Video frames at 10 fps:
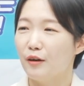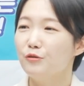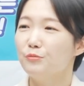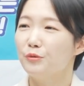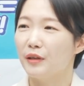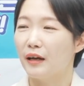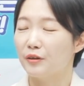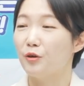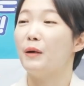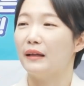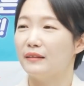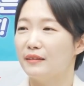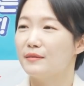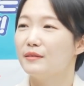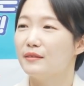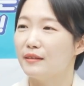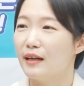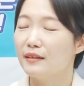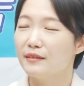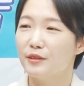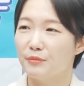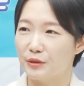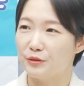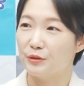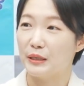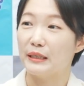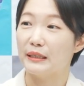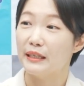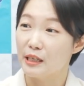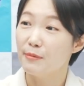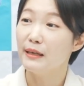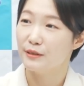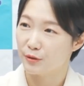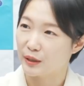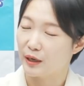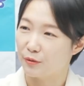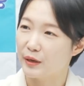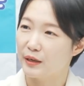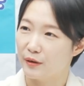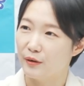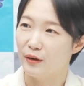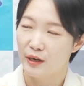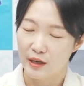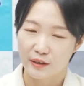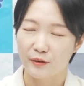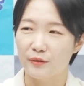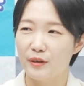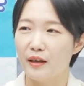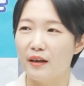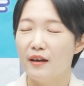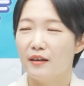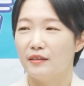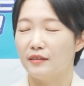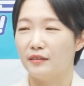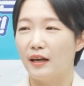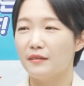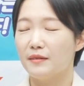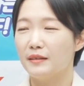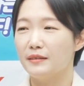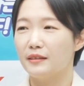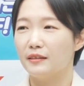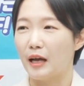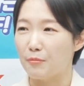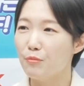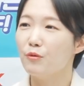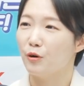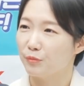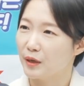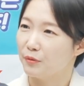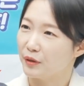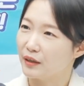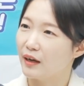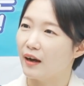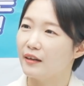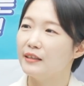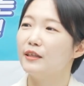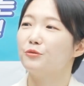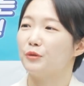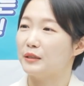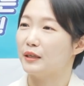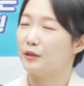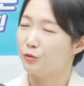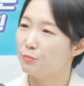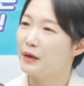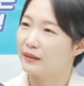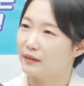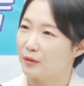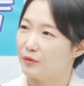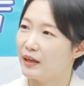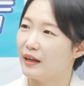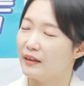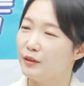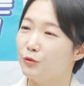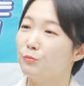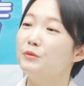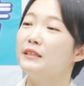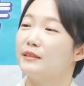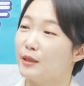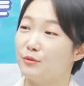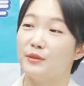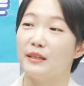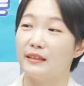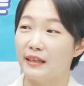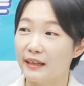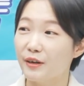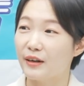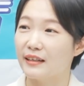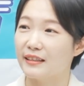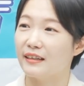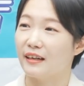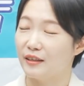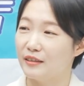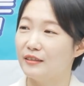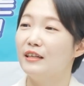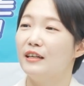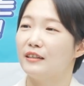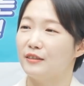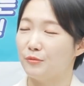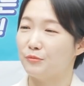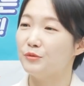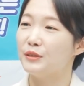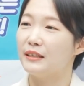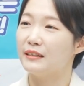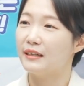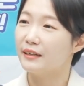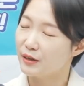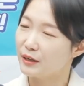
네, 한국보다 더 많은 학생들이 학자금 어. 대출이 굉장히 일반적이라고 해요. 어. 그런데 그 학생들이 담보가 없다 보니까 음. 이자도 굉장히 높았기 때문에 이 높은 이자 문제를 해결하자라는 음. 그런 문제를